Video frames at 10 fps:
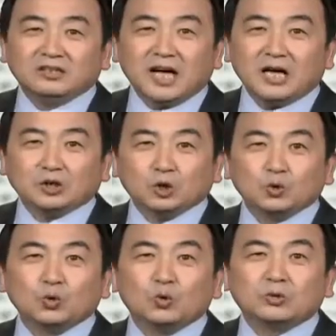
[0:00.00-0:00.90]
那
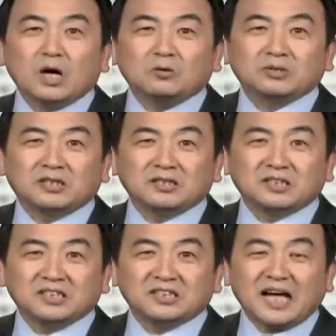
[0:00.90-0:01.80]
中共高层
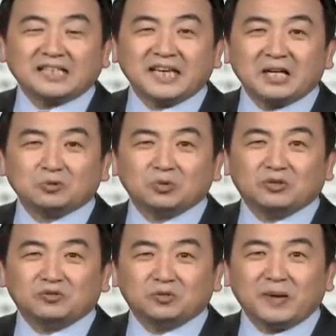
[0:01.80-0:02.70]
各大家族
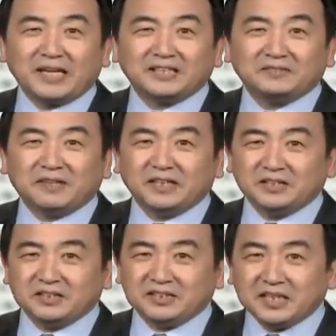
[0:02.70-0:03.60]
的腐败行为
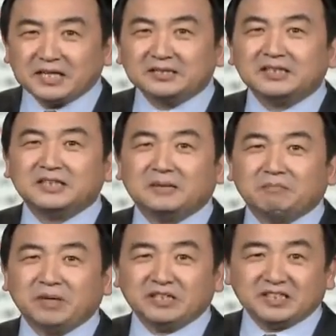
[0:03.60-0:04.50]
相继的
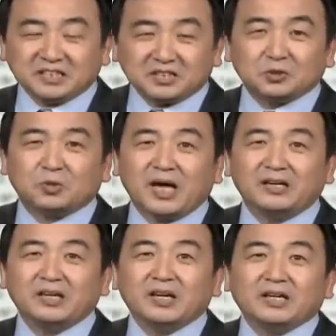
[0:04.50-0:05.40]
被揭示出来，
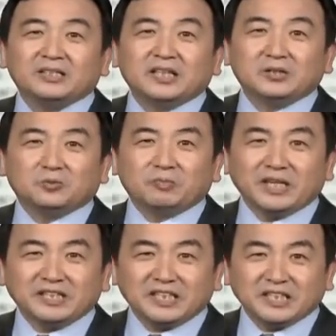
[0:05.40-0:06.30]
这种
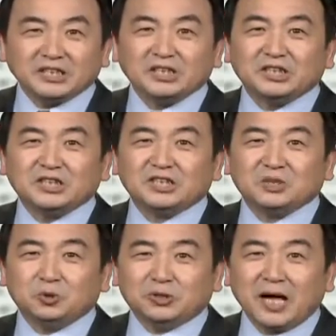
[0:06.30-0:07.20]
被揭示
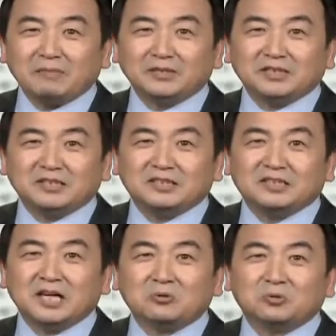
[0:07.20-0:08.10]
是与他们之
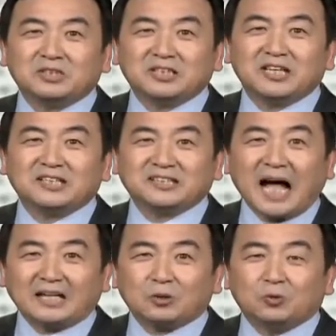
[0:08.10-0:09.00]
相互之间的
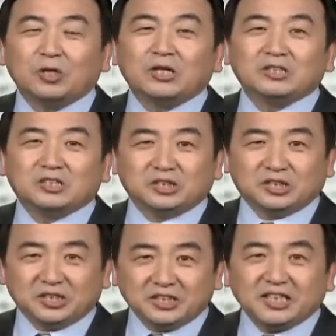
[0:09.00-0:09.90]
打斗是
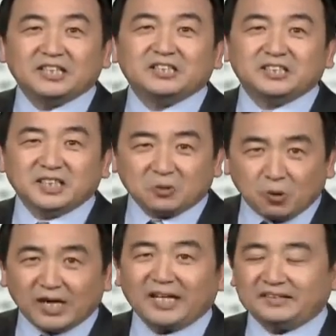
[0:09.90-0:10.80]
直接相
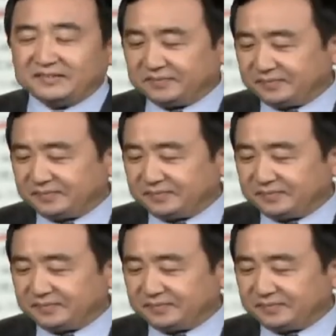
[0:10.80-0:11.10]
关联的。